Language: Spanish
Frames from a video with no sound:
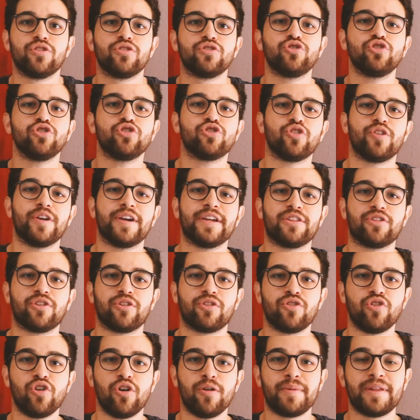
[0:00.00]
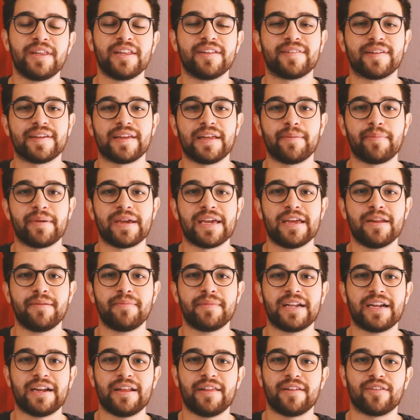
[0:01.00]
Yo soy Héctor, no olviden seguirme en
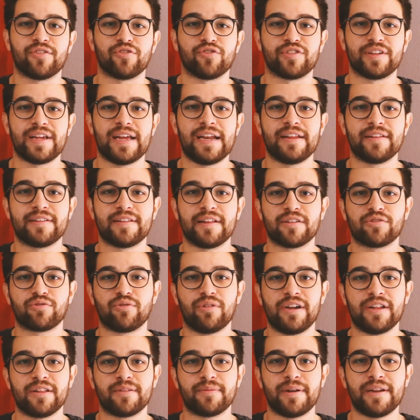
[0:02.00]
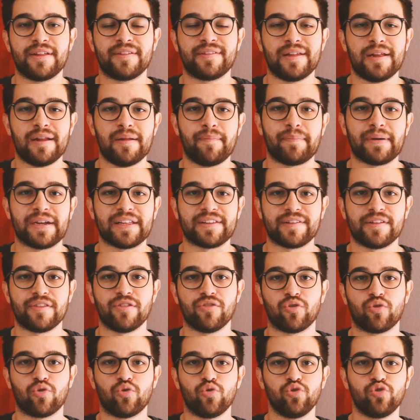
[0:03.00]
mis redes sociales, las cuales van a estar
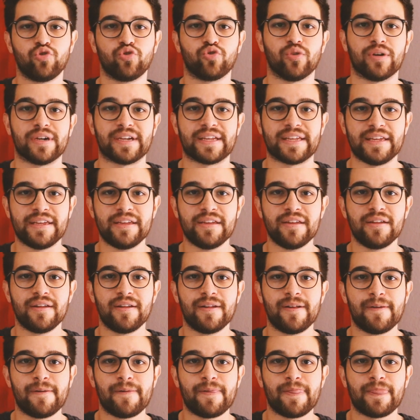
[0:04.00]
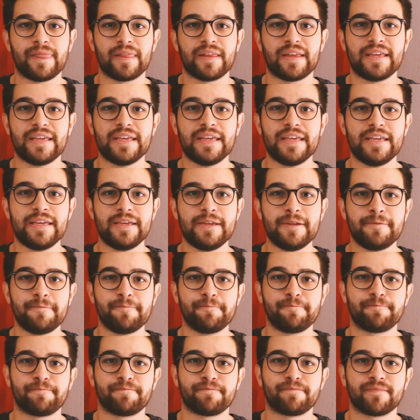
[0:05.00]
apareciendo justo aquí. Y
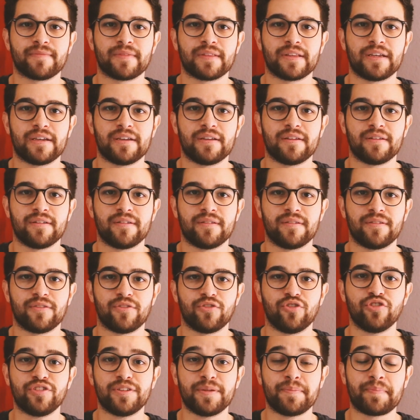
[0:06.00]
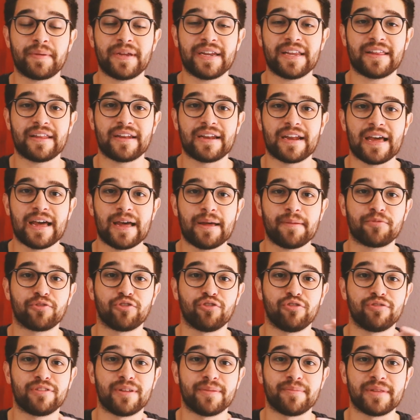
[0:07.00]
no se pierdan
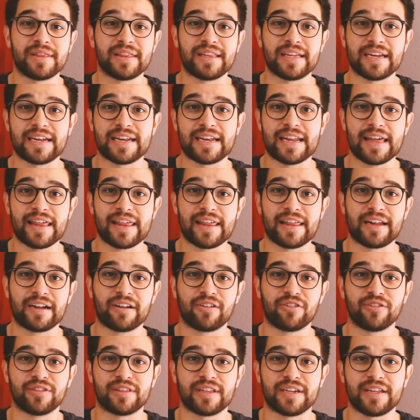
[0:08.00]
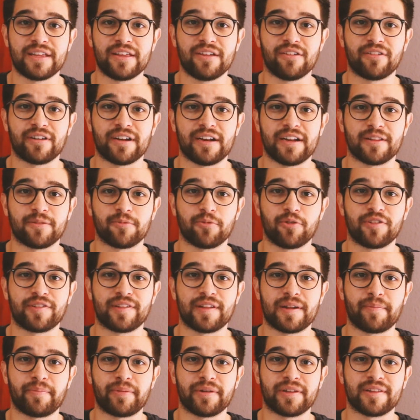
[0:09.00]
absolutamente nada del contenido que les voy a
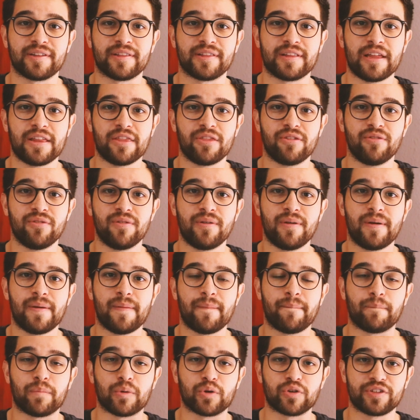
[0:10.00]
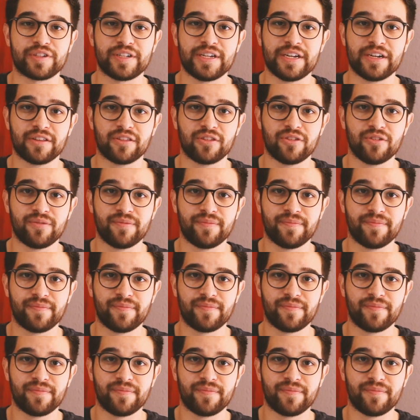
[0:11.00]
estar presentando. Por cierto,